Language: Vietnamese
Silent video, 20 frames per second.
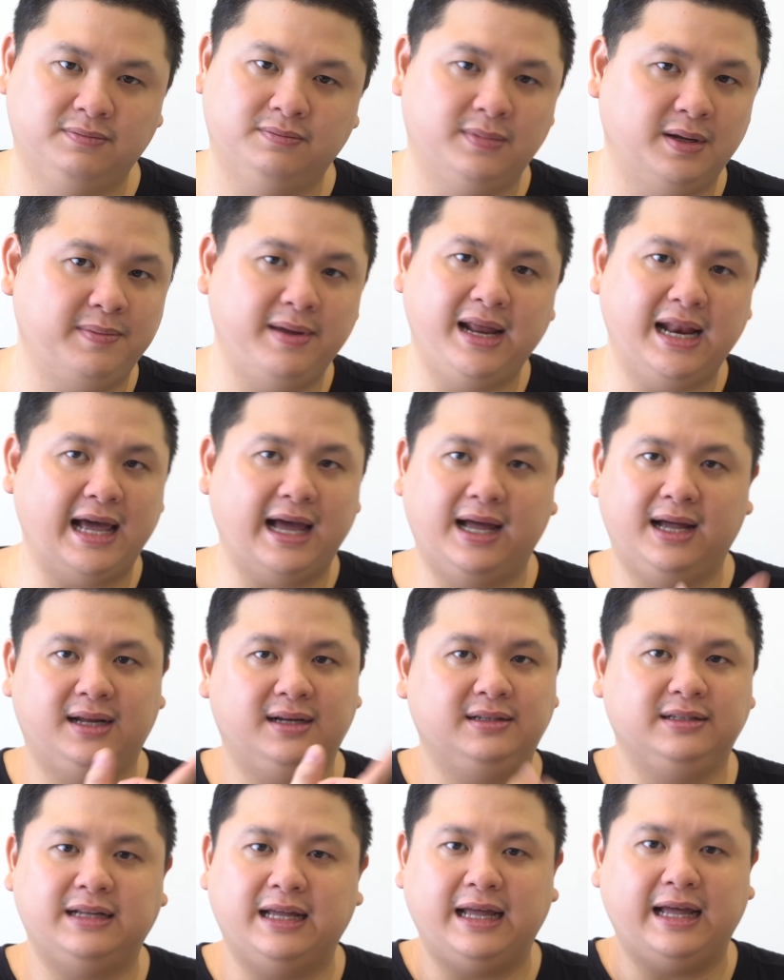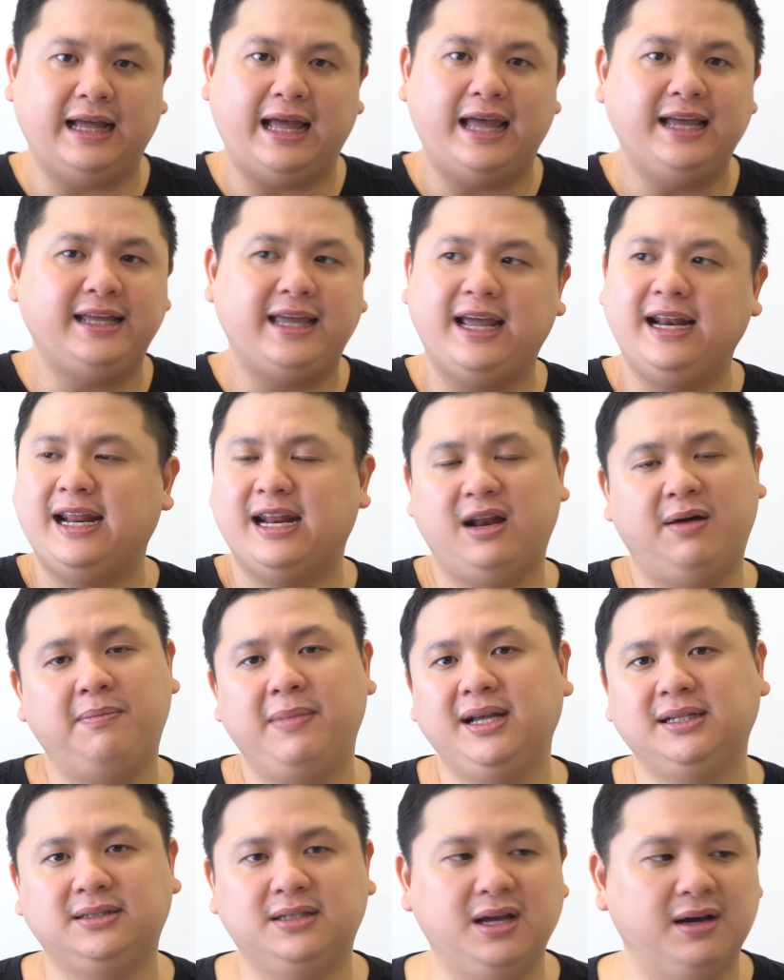mình biết là ý kiến này nó
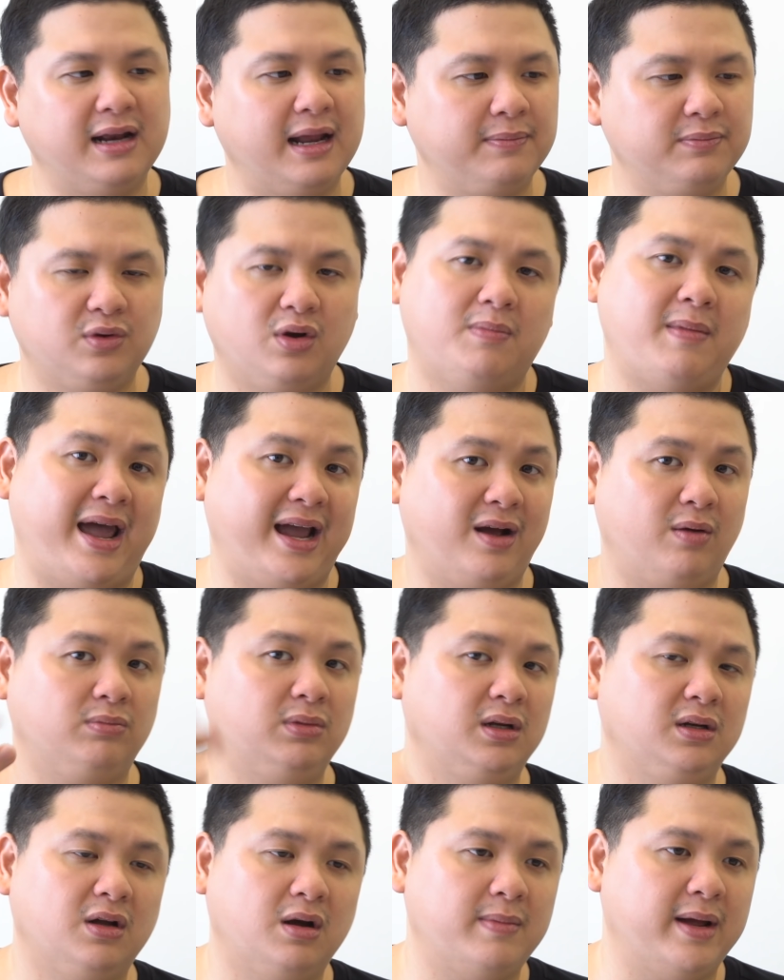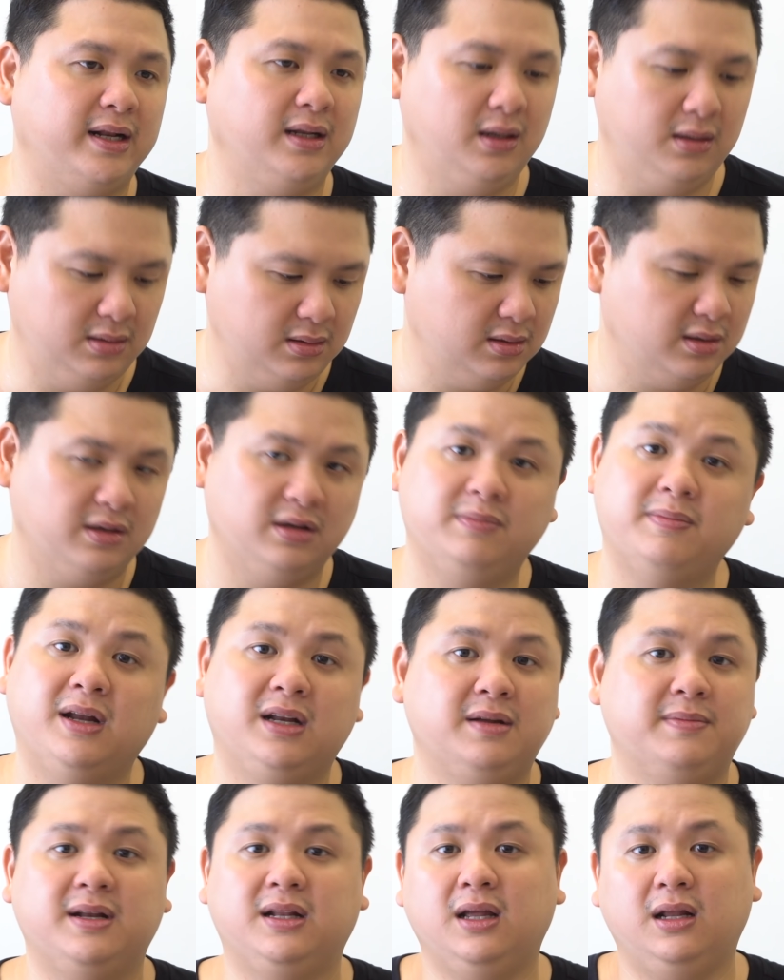mix dữ lắm có bạn không thích có bạn thích
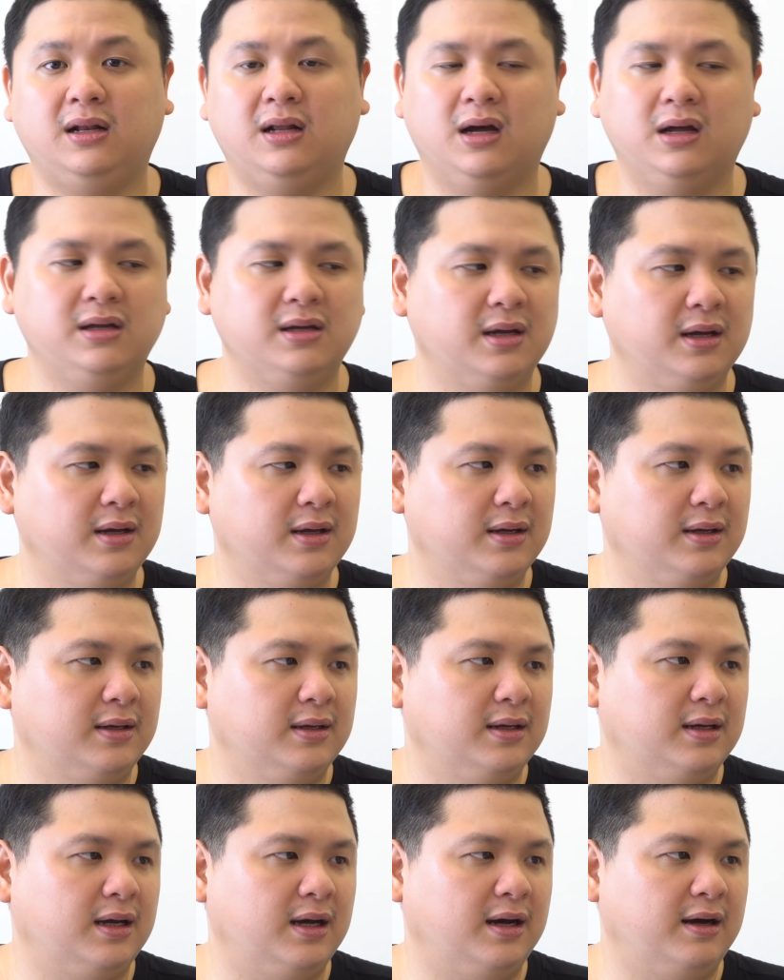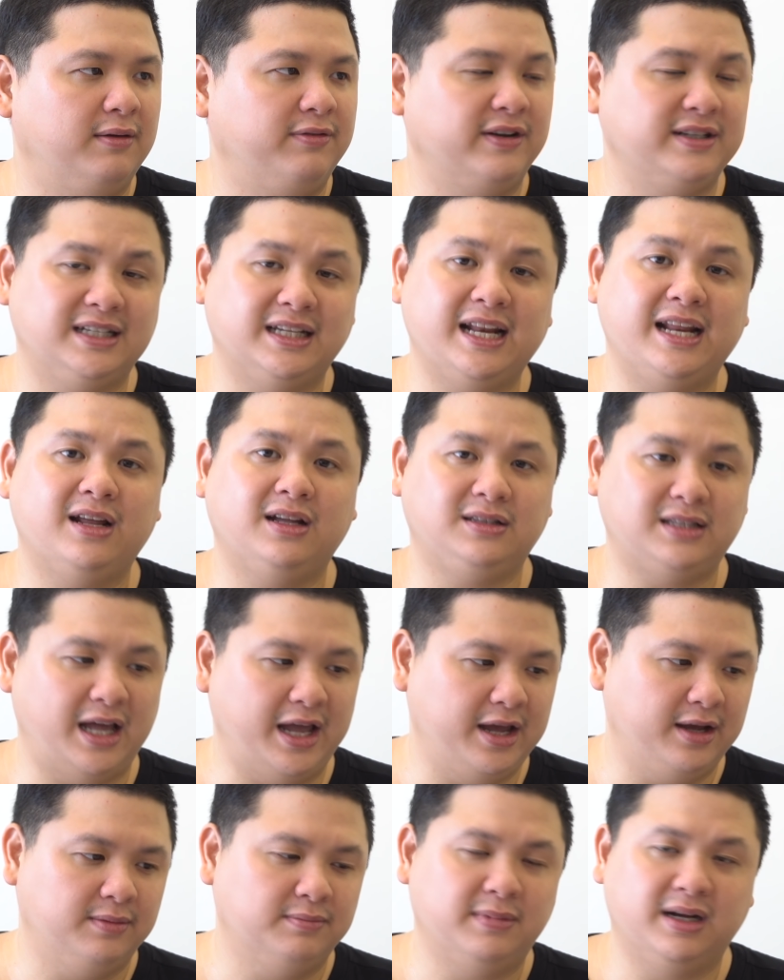mình thì mình thích thôi uh, Face ID nó
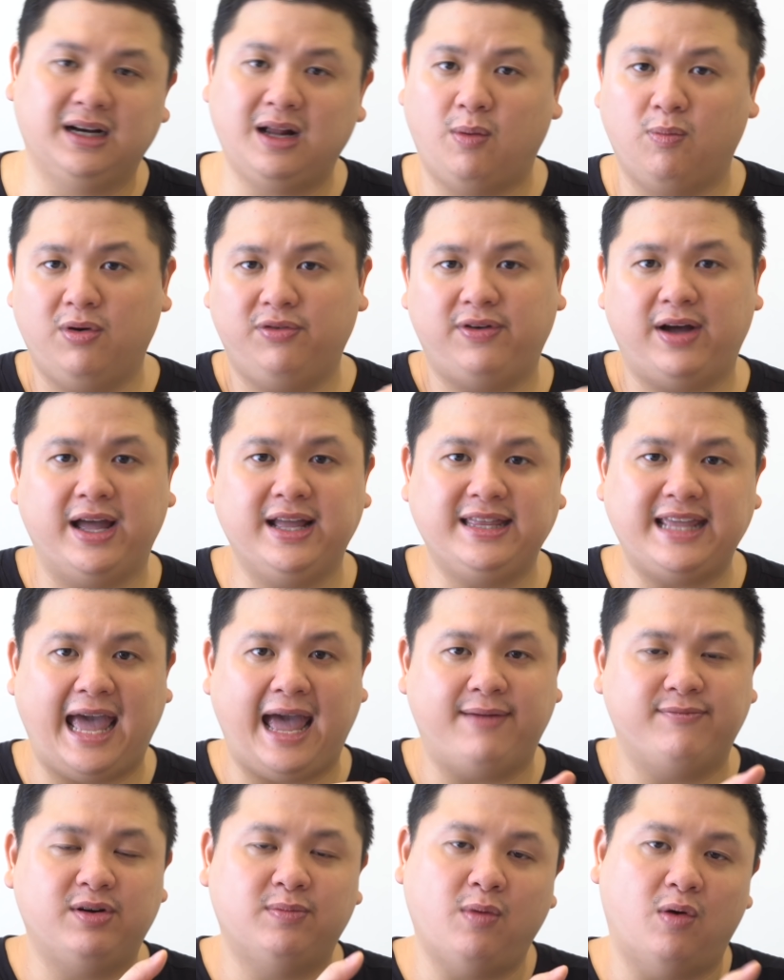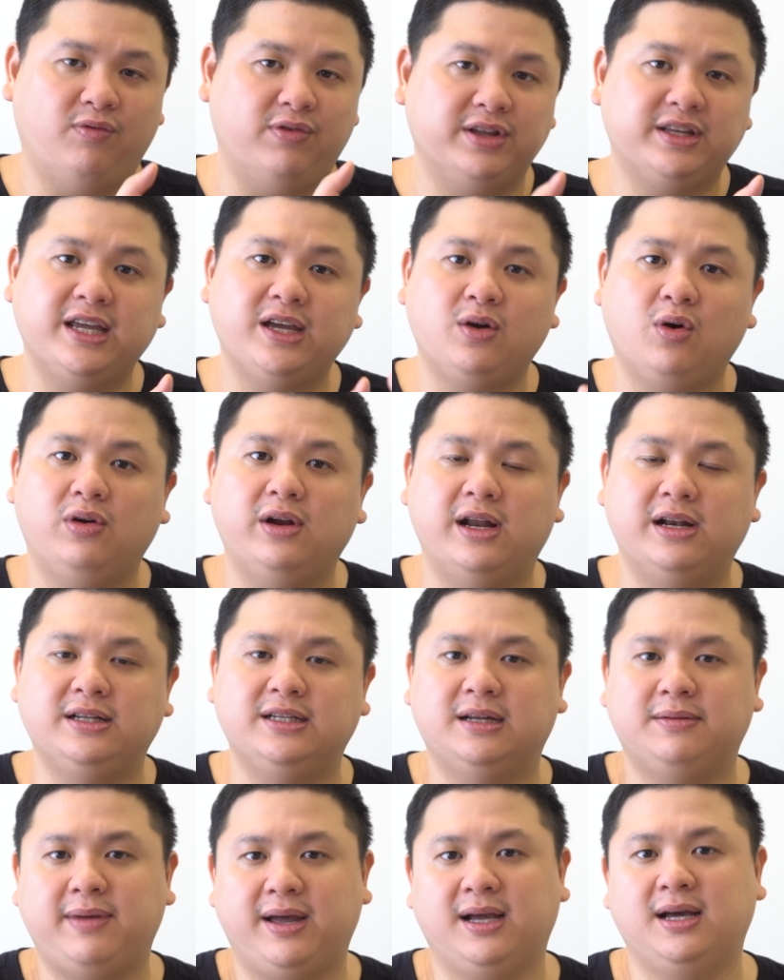tiện mình không có phải chạm vào một vị trí cố định
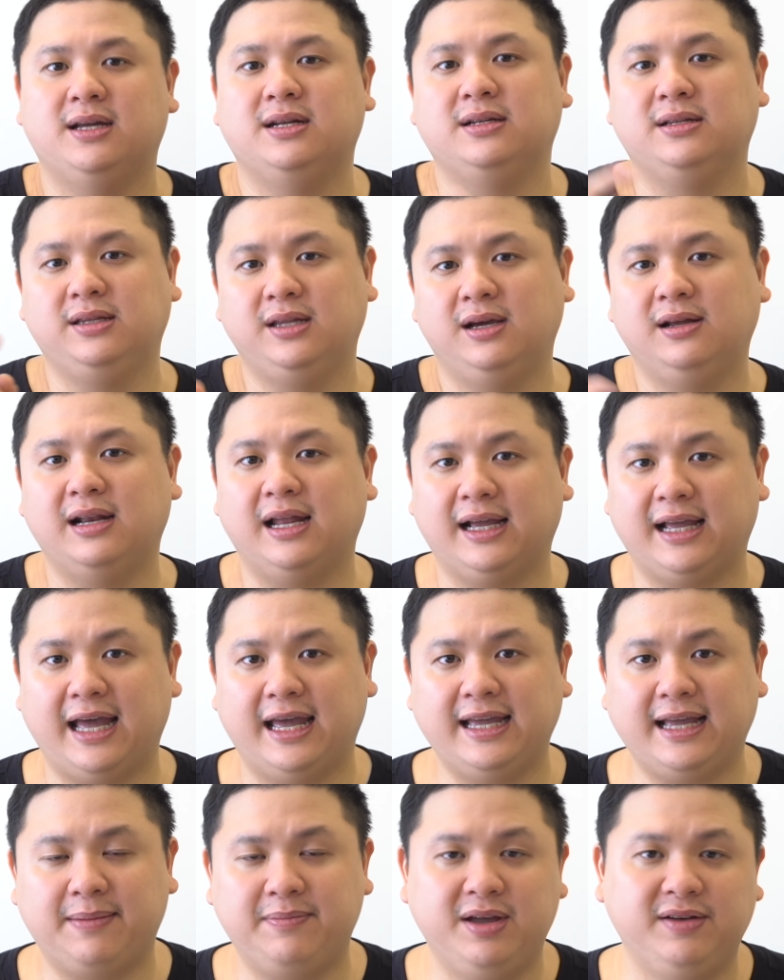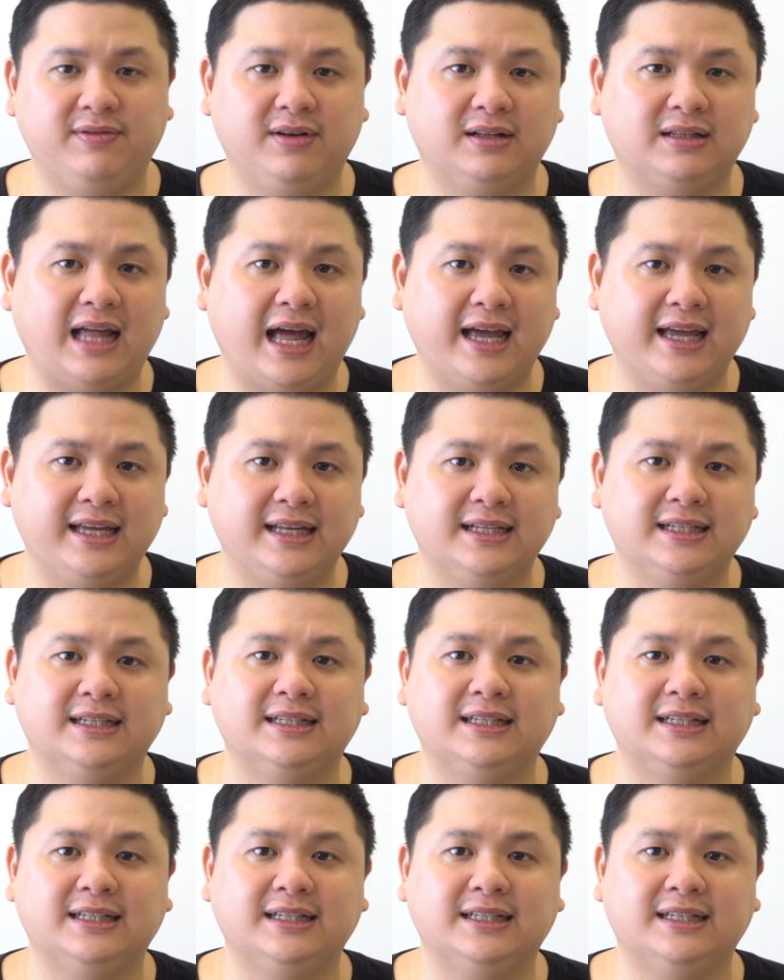trên màn hình như là cái cảm biến vân tay